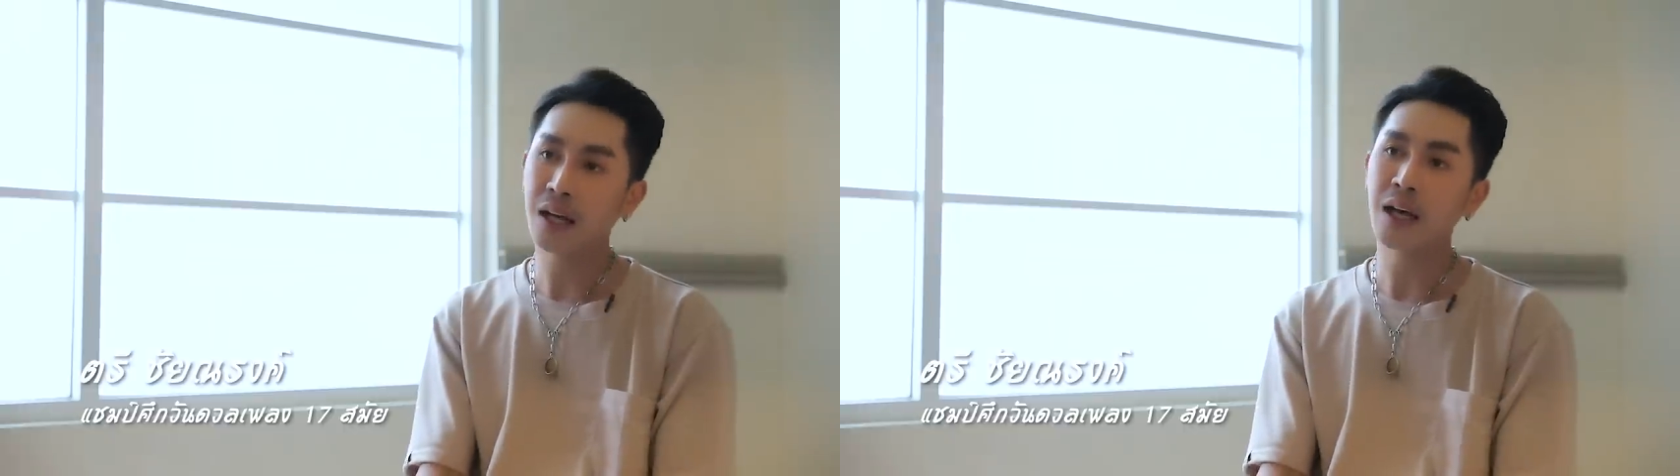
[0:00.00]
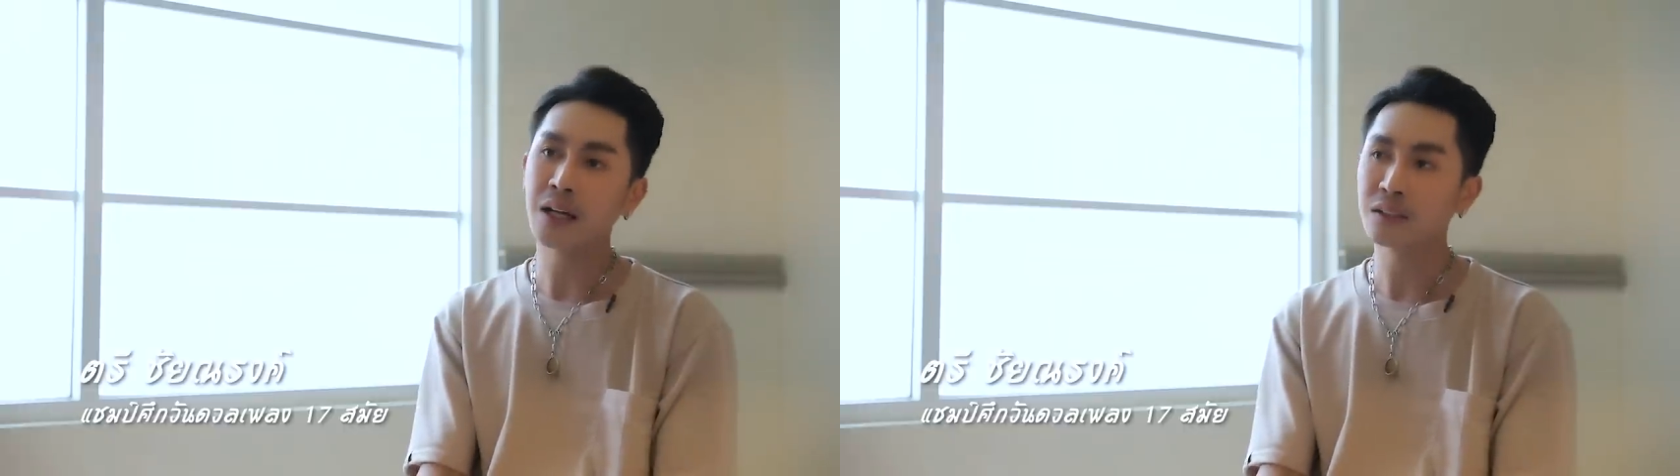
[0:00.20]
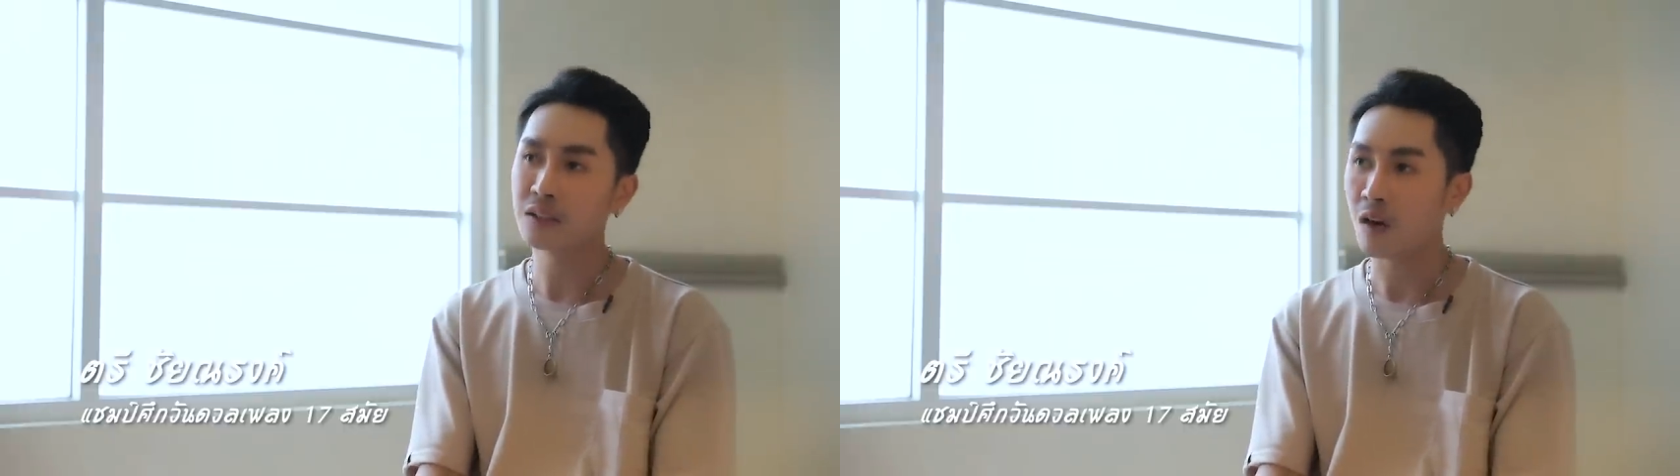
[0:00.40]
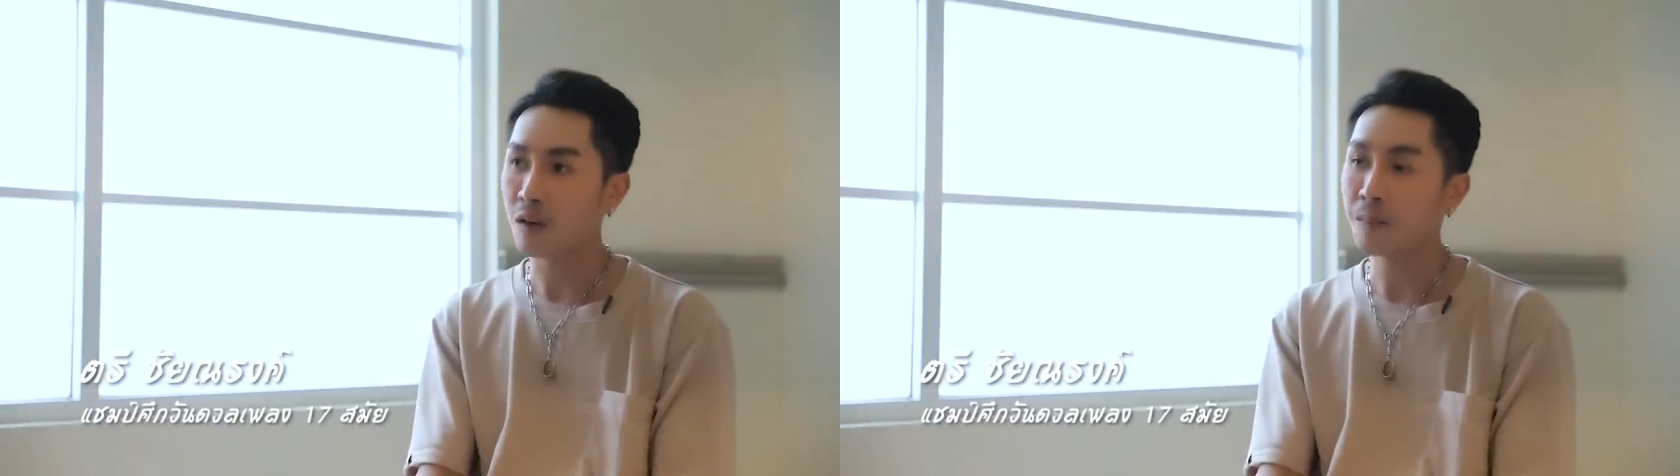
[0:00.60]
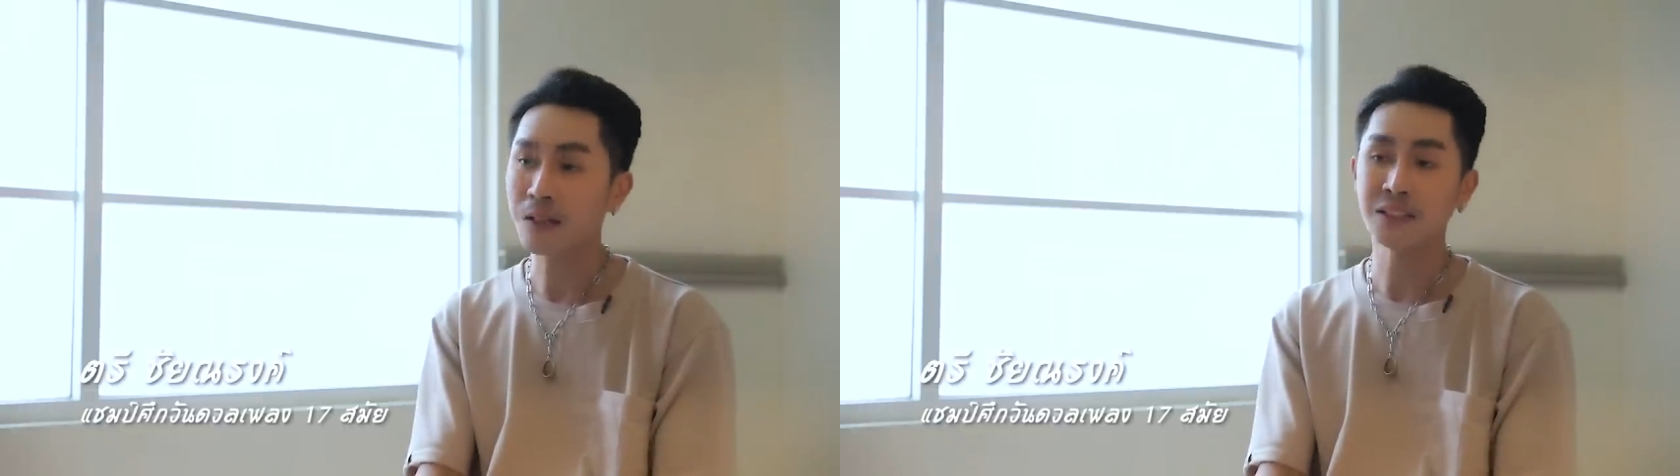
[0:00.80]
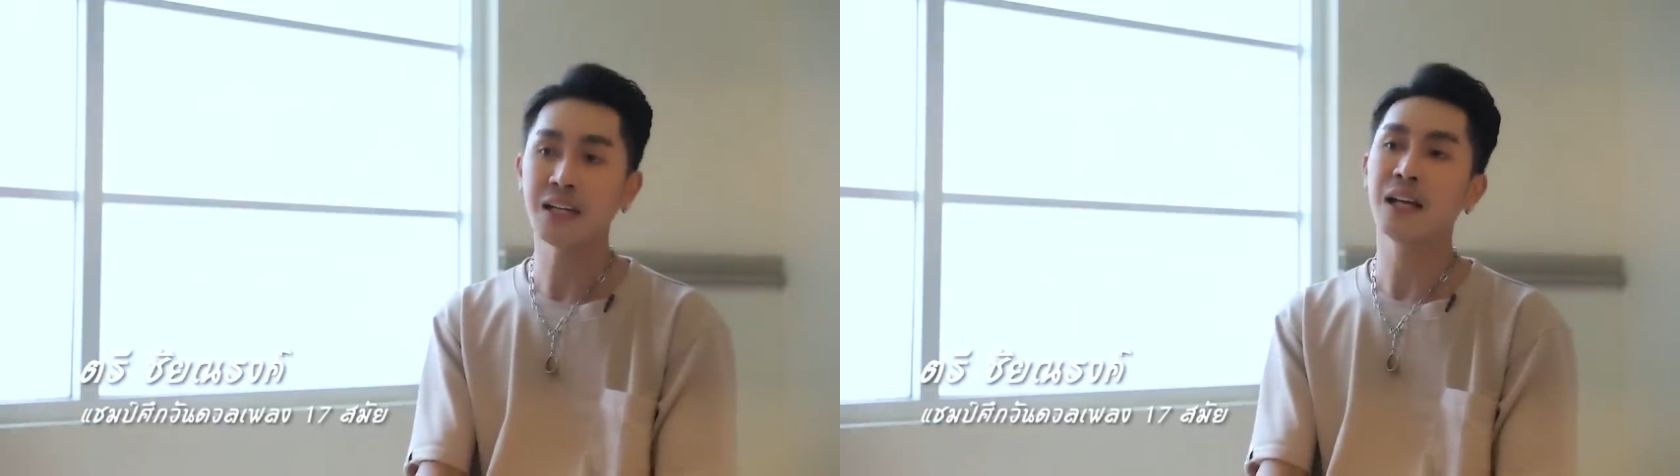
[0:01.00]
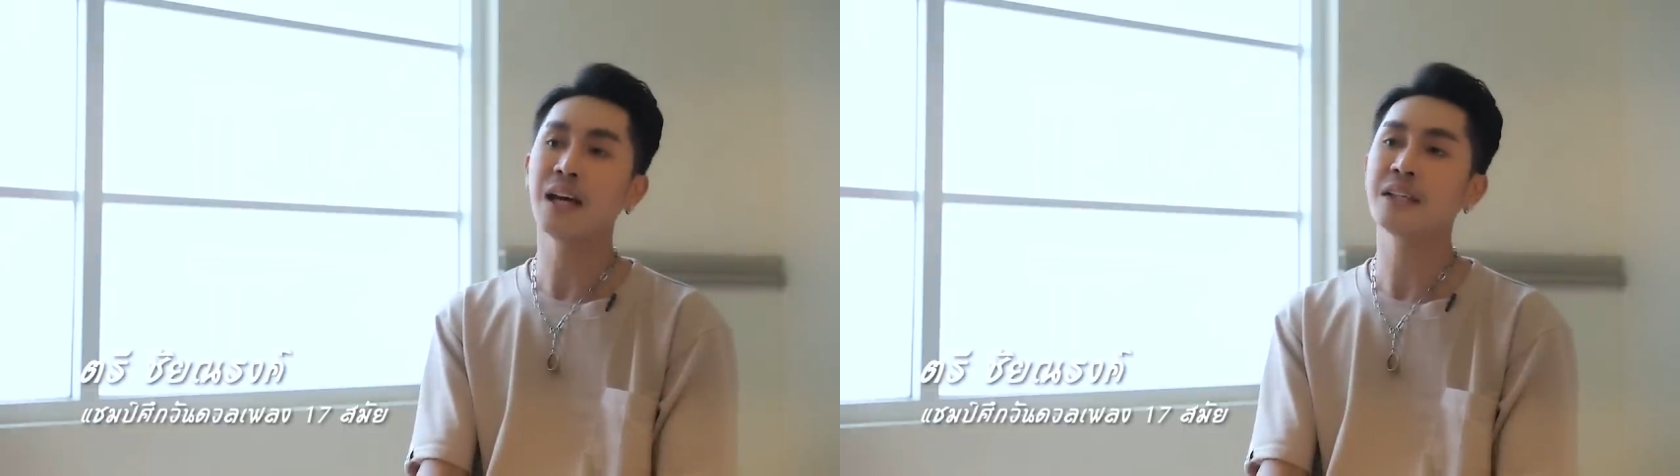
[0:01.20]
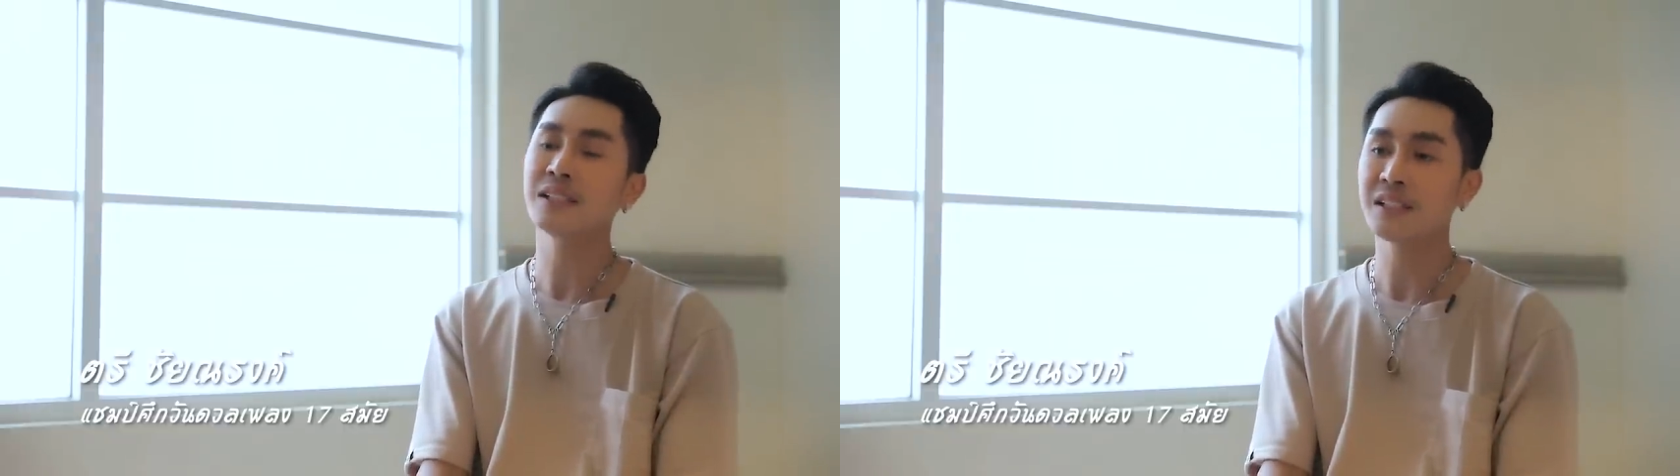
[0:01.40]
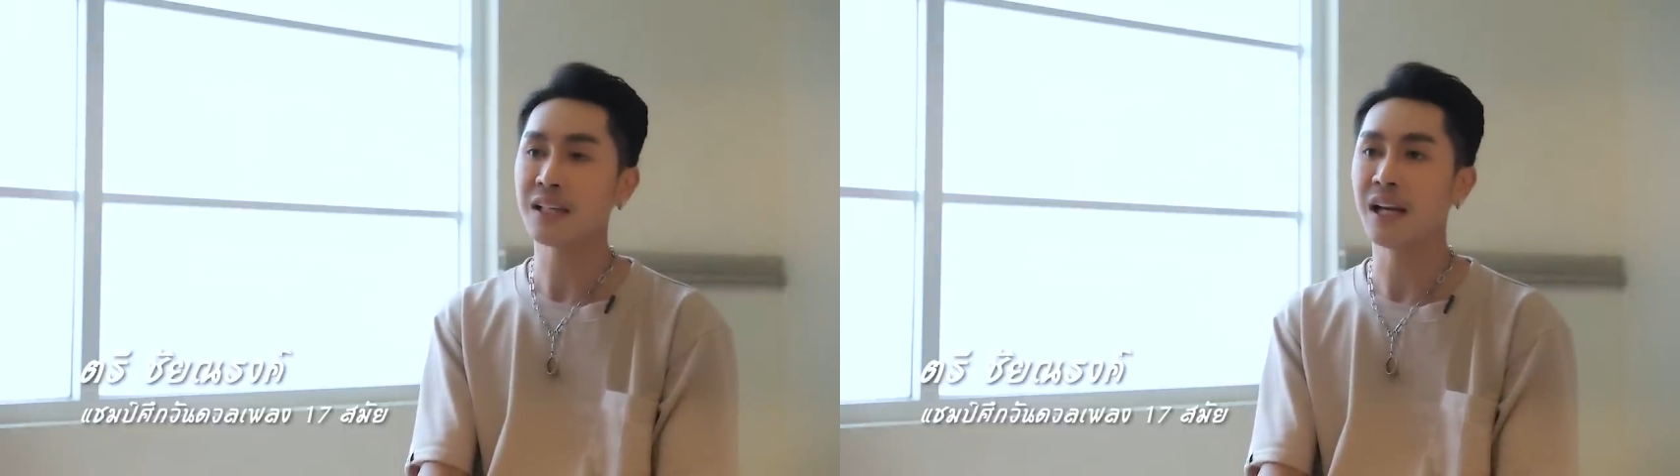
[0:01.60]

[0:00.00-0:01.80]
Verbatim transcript: นทาง 2 ปัจจัยค่าใช้